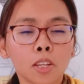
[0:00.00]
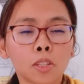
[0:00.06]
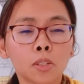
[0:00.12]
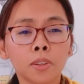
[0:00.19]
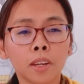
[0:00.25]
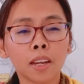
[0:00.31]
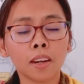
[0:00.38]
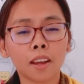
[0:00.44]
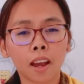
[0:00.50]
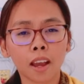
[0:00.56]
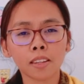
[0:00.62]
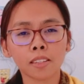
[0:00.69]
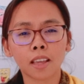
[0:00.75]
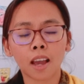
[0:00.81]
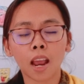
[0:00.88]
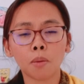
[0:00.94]
So yan
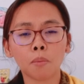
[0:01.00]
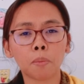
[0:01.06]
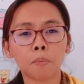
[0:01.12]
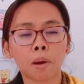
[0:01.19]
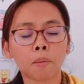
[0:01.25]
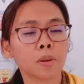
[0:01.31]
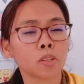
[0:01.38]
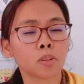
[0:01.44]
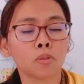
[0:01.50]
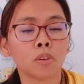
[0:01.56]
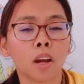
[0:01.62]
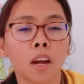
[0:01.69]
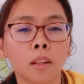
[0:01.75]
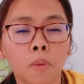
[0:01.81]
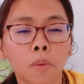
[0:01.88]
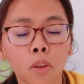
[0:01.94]
guys, dahil magpapasko
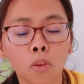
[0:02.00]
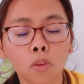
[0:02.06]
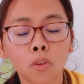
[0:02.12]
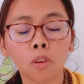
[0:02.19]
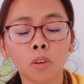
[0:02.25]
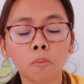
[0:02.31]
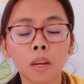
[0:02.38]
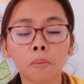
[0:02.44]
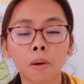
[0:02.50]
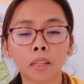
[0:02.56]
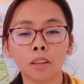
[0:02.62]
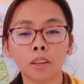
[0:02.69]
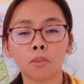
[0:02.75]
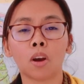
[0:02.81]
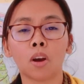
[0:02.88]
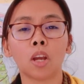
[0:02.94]
na at mag New Year,
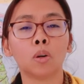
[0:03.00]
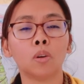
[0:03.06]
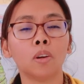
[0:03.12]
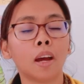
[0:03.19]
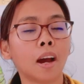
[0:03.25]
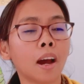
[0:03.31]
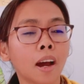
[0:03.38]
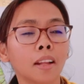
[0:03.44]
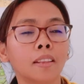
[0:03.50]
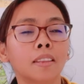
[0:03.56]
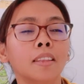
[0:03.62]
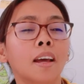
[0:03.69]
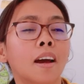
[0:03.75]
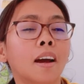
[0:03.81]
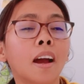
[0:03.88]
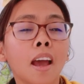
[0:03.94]
binabati ko kayong lahat
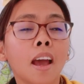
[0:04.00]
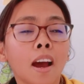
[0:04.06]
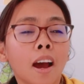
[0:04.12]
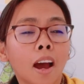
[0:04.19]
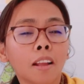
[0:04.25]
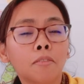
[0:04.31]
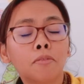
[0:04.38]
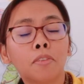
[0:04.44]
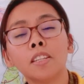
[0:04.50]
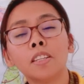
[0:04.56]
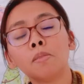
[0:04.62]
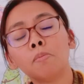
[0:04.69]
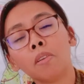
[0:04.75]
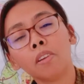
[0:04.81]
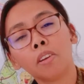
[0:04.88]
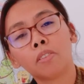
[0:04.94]
ng
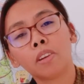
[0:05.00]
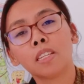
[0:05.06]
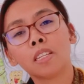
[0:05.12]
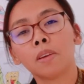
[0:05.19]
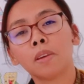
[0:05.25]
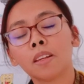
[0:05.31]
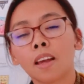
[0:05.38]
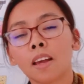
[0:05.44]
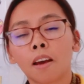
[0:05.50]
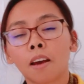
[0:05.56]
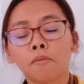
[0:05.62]
Advance Merry Christmas,